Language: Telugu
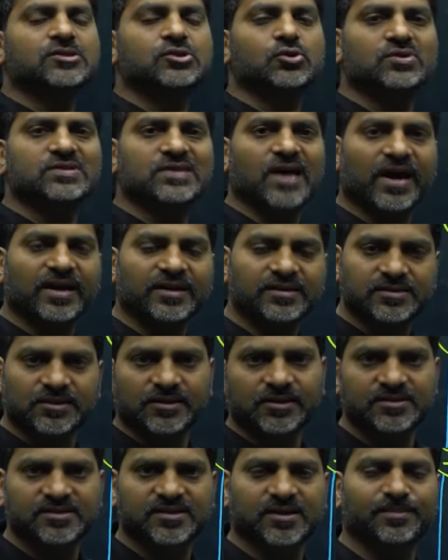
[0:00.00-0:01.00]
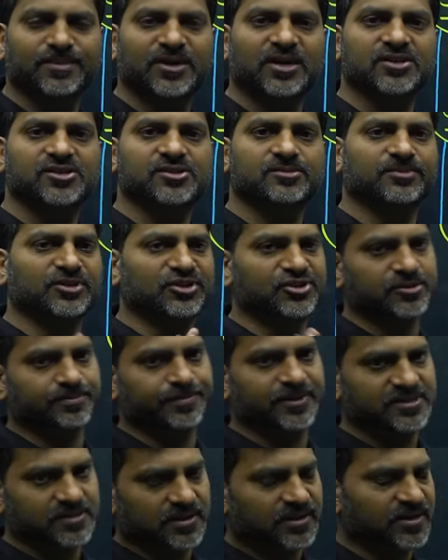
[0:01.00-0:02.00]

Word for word: సొసైటీ సమాజం అని చెప్పేసి